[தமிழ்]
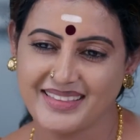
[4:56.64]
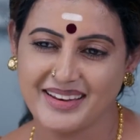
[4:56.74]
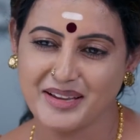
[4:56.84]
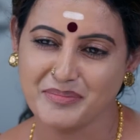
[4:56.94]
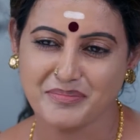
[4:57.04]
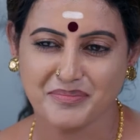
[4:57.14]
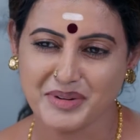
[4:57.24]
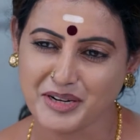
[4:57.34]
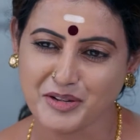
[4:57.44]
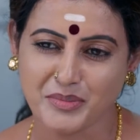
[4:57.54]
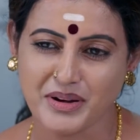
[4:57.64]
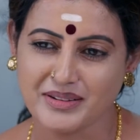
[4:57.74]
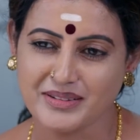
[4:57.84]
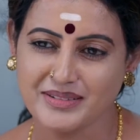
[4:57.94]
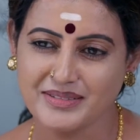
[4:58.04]
அதையெல்லாம் மறக்க
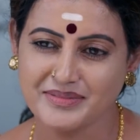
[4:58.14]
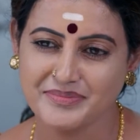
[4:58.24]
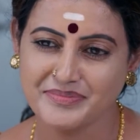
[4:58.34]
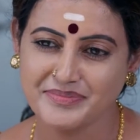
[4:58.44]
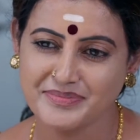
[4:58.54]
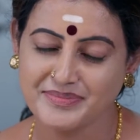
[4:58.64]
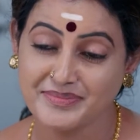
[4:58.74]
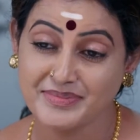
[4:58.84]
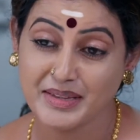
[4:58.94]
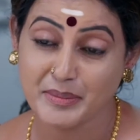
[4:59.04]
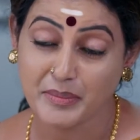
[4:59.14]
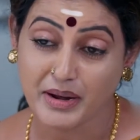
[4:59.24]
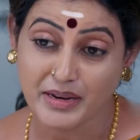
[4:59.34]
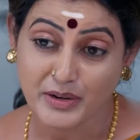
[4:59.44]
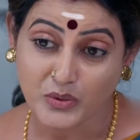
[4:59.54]
முடியுமா
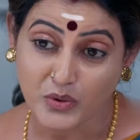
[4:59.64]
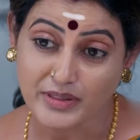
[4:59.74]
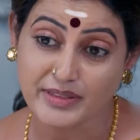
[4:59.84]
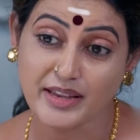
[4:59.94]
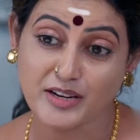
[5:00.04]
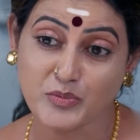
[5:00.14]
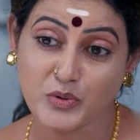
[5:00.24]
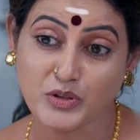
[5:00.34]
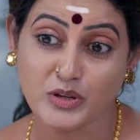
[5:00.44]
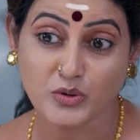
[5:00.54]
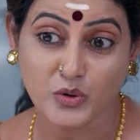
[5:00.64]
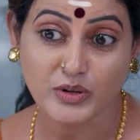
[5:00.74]
மலர் குழந்தையா இருக்கும்போது